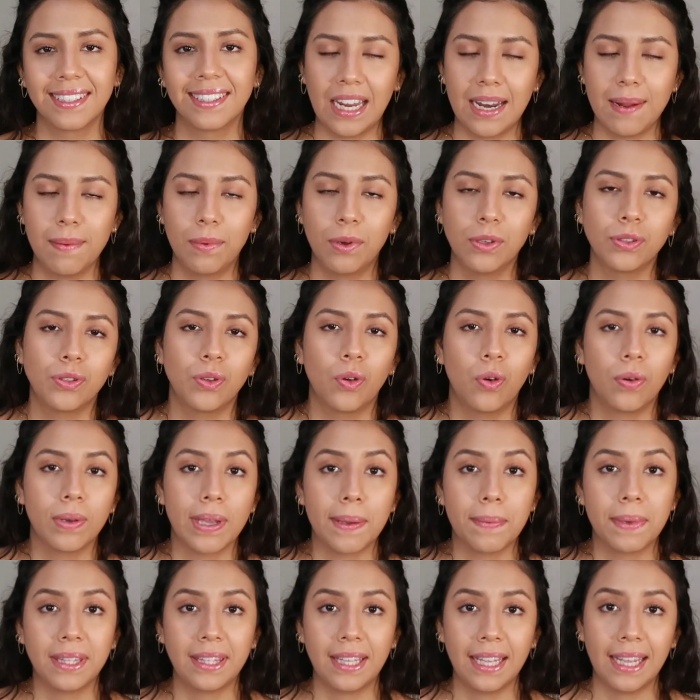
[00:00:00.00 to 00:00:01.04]
tenemos
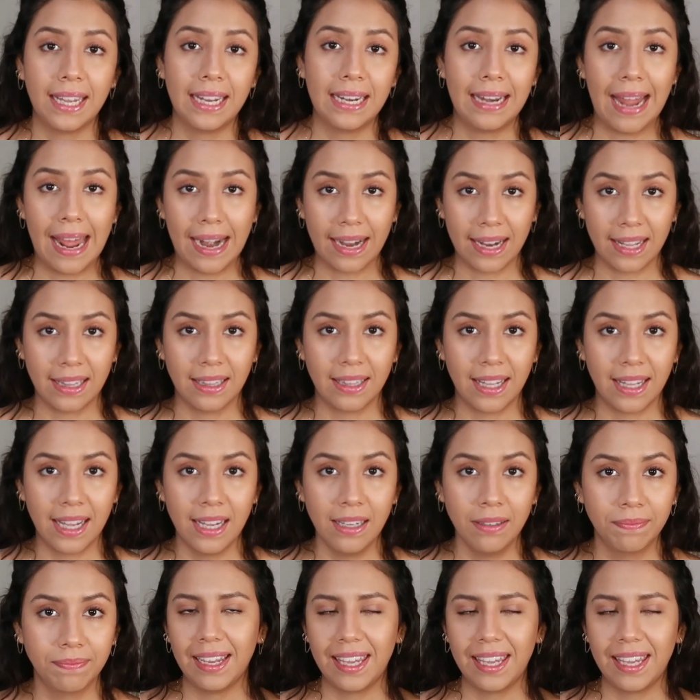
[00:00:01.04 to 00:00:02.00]
obviamente la renta.